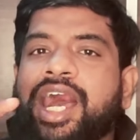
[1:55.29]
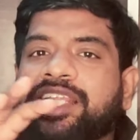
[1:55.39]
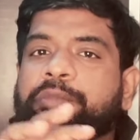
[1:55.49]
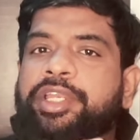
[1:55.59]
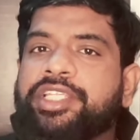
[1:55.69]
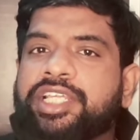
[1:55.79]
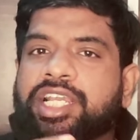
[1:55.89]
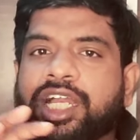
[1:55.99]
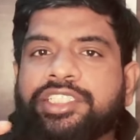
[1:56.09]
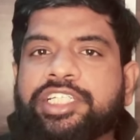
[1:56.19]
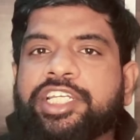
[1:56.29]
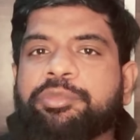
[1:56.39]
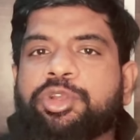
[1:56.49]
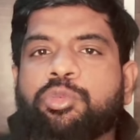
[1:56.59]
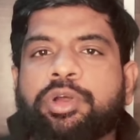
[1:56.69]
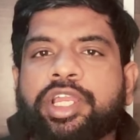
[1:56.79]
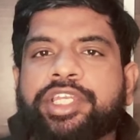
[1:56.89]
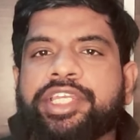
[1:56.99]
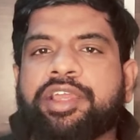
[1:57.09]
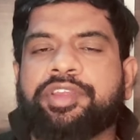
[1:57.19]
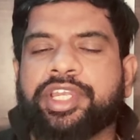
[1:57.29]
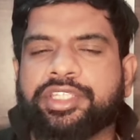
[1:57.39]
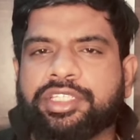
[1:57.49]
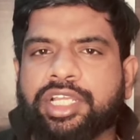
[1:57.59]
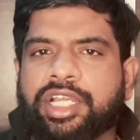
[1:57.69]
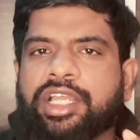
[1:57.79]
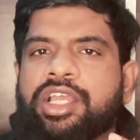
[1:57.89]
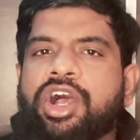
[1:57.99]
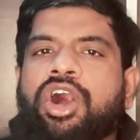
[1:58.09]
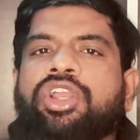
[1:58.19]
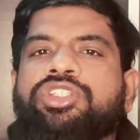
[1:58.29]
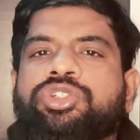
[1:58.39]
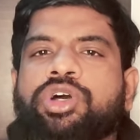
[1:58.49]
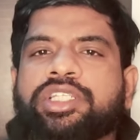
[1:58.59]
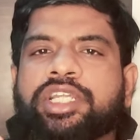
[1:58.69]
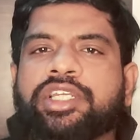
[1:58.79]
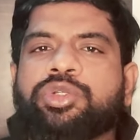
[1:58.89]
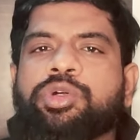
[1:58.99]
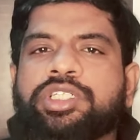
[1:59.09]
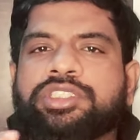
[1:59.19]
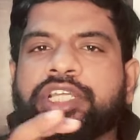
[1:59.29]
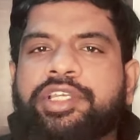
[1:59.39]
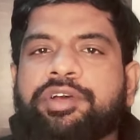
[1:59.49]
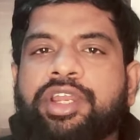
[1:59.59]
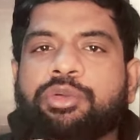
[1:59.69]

அதே மாதிரி இந்த காட்சிகளையும் ரொம்ப நீட்டாவே எடுத்திருந்தாங்க ஆல்சோ அந்த டுவர்ட்ஸ் தி எண்ட்